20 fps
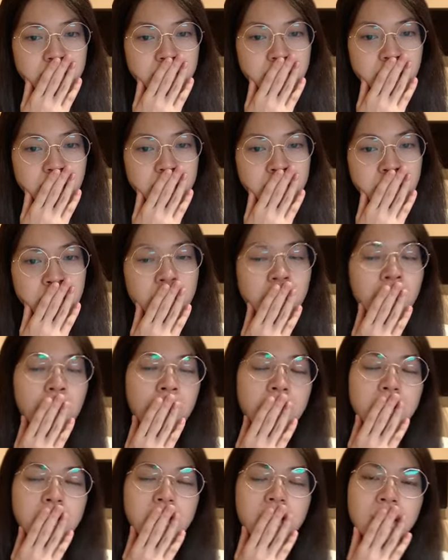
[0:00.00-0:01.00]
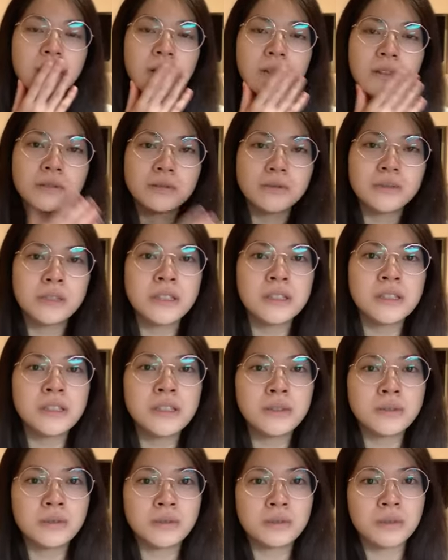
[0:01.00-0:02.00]
なんかそれは嬉
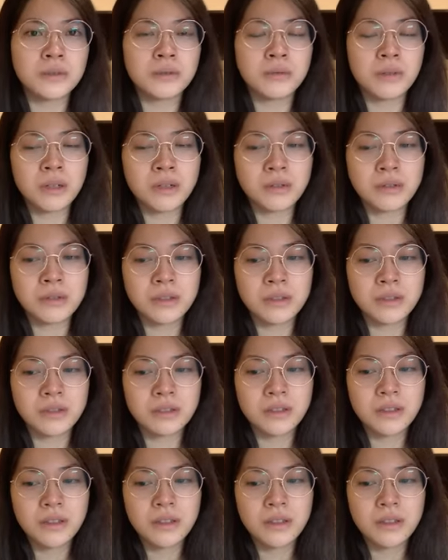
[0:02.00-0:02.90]
しいことではあるし